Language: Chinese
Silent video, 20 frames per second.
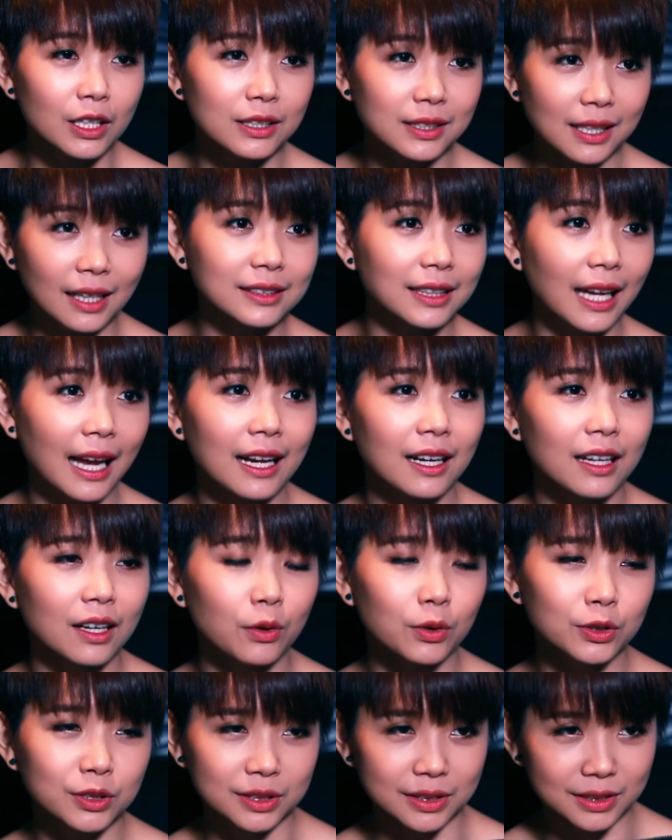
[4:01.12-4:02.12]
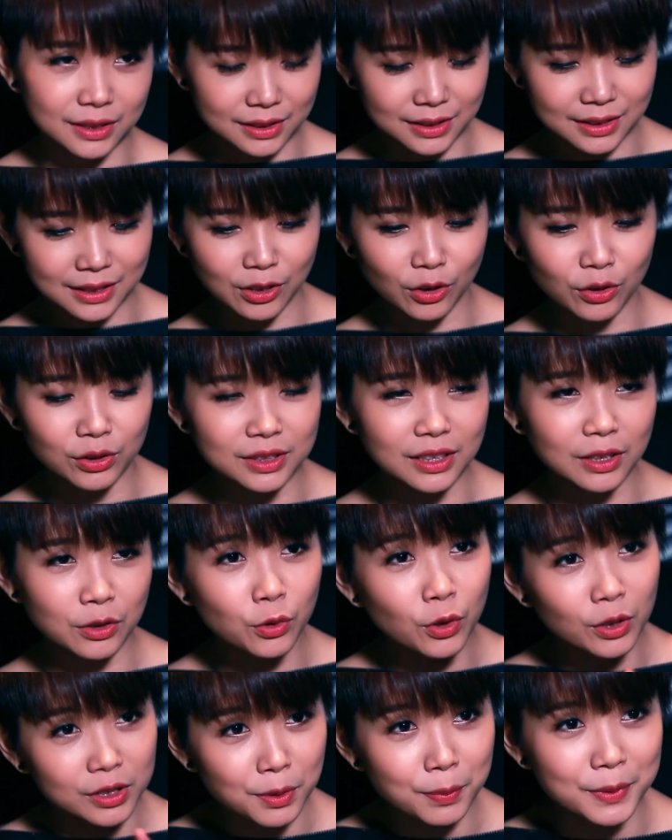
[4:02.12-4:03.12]
上台了，我从
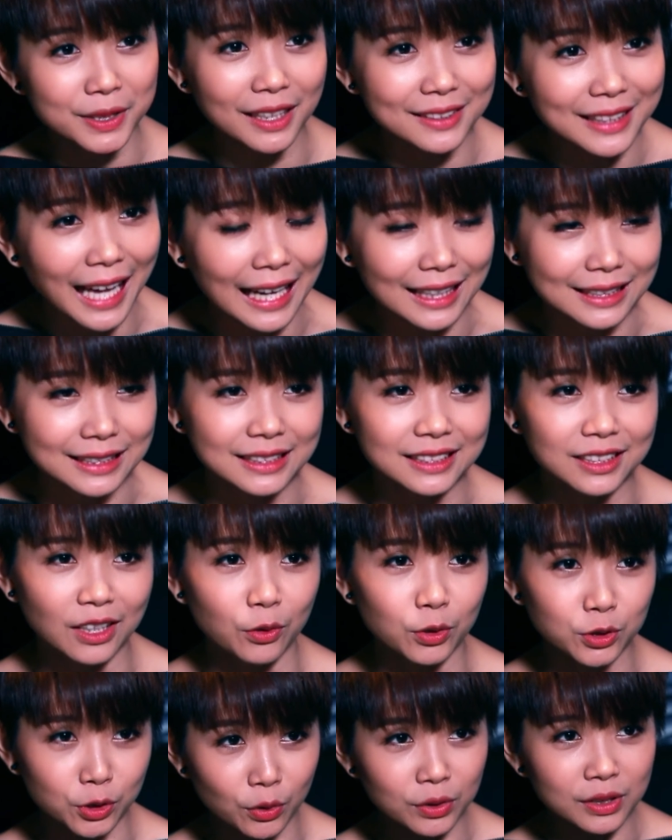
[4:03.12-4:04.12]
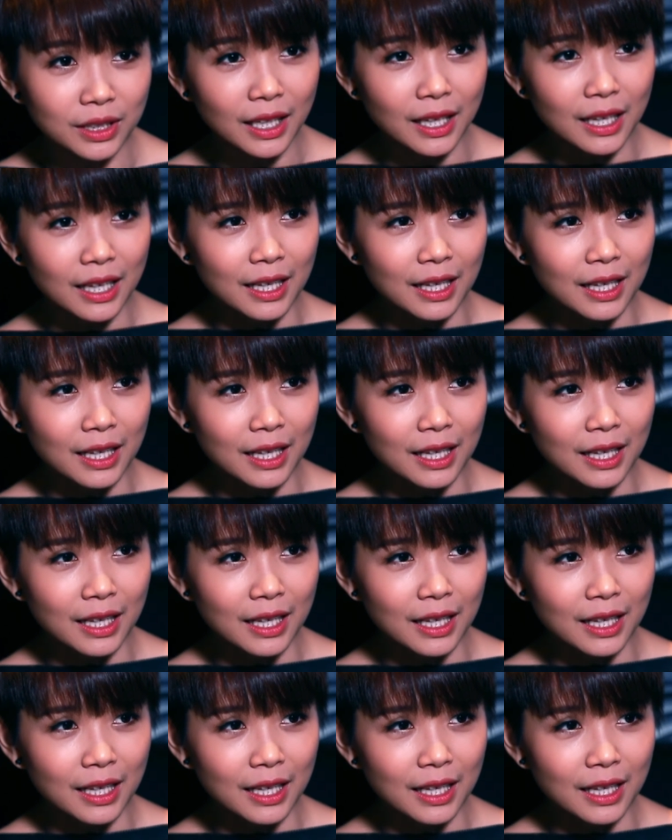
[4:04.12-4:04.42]
如果是比较大型的，我从